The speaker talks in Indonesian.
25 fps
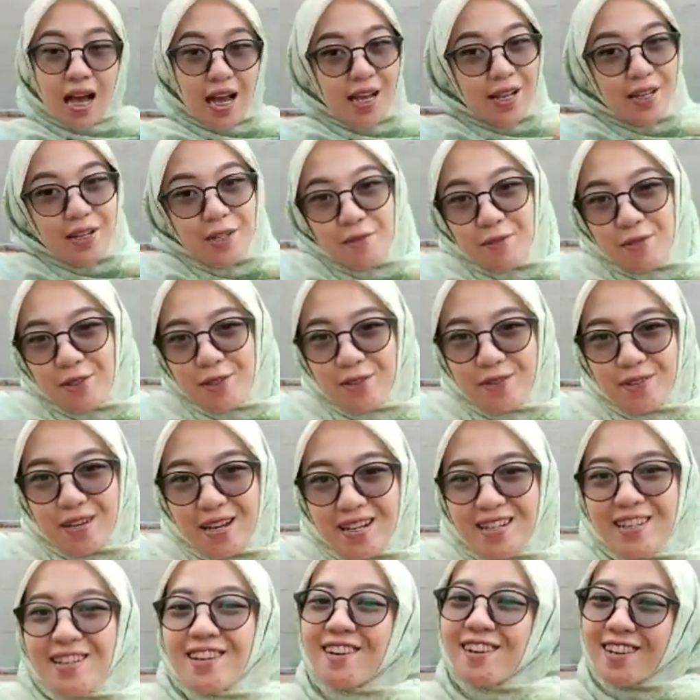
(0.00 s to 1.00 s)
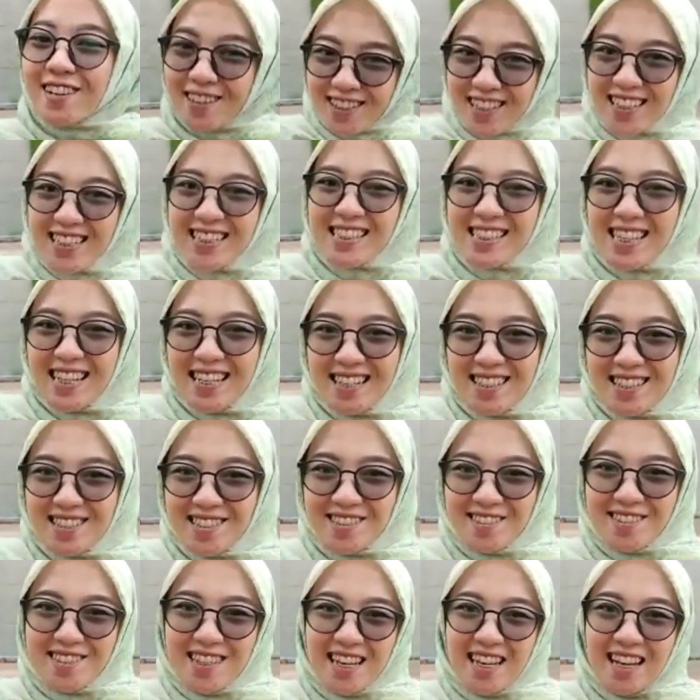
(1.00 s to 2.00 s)
Ayo buruan, order sekarang
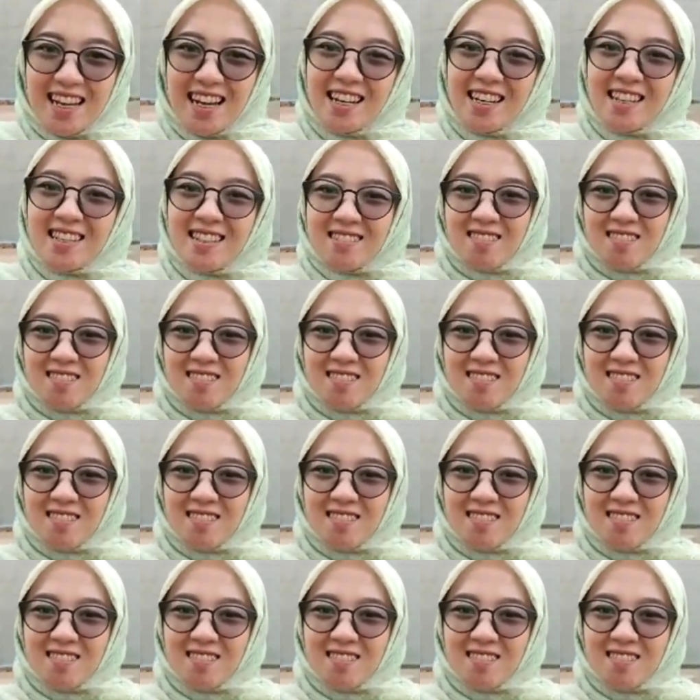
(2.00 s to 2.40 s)
juga.